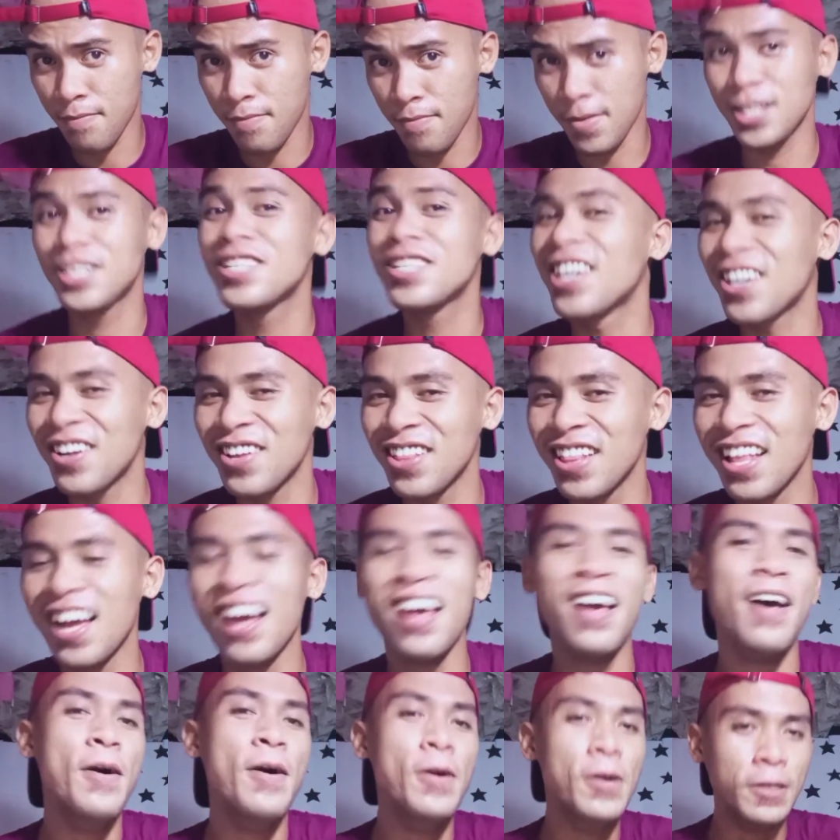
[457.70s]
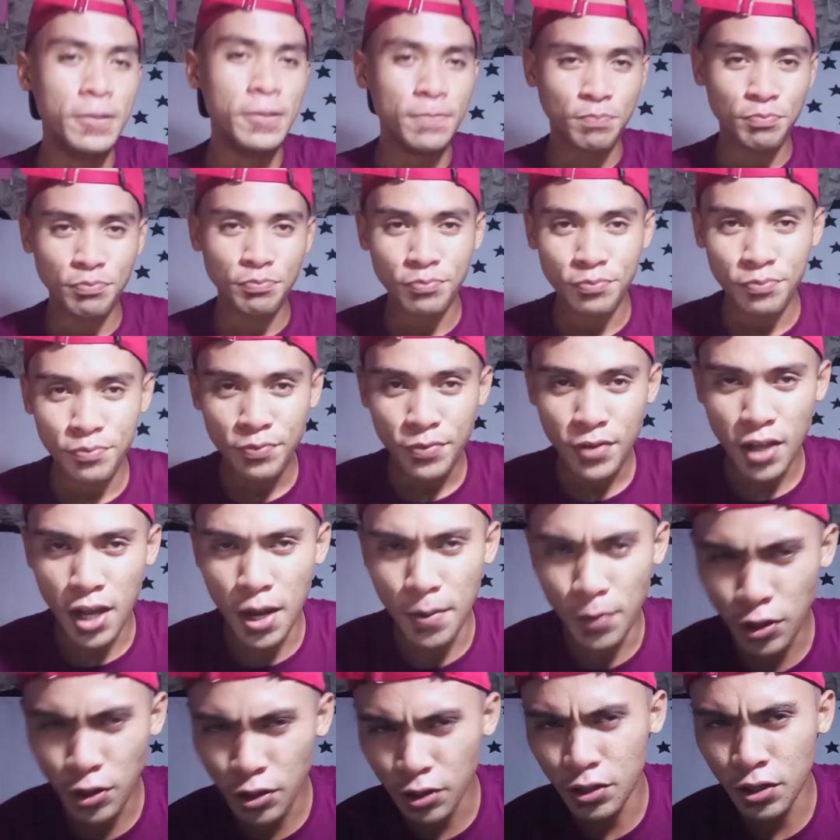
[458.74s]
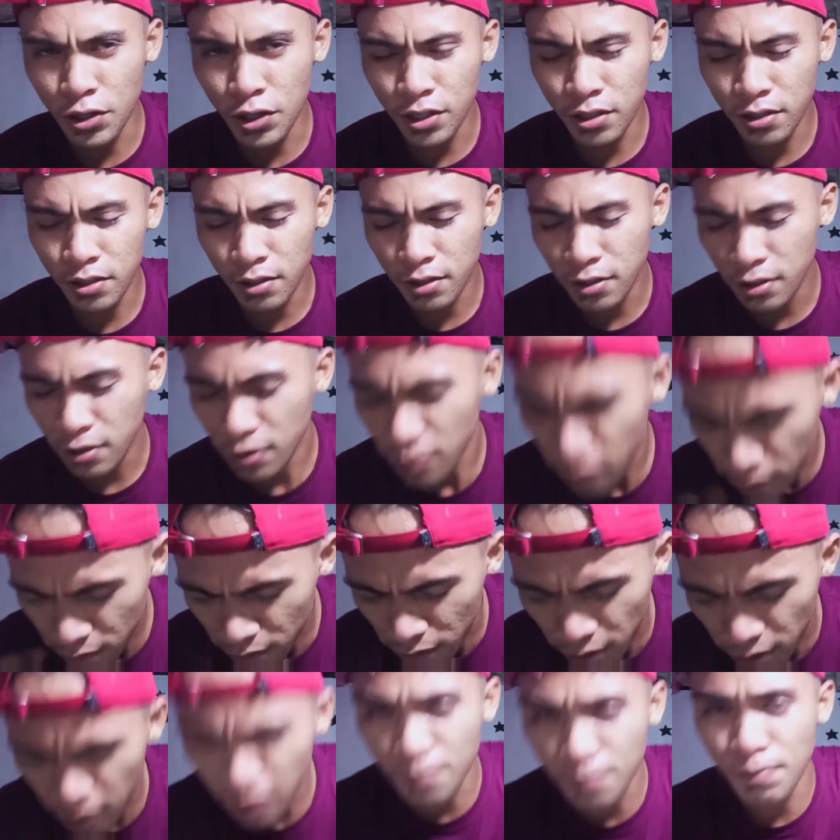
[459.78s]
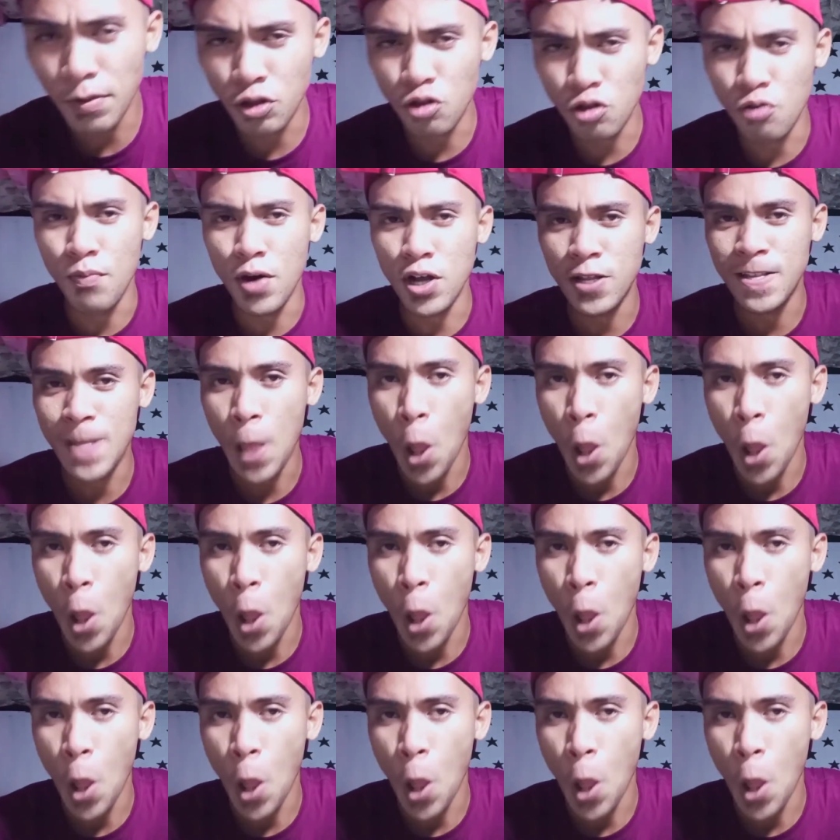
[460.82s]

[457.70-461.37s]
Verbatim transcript: Charot lang. Ang moto dyan, yung moto mods.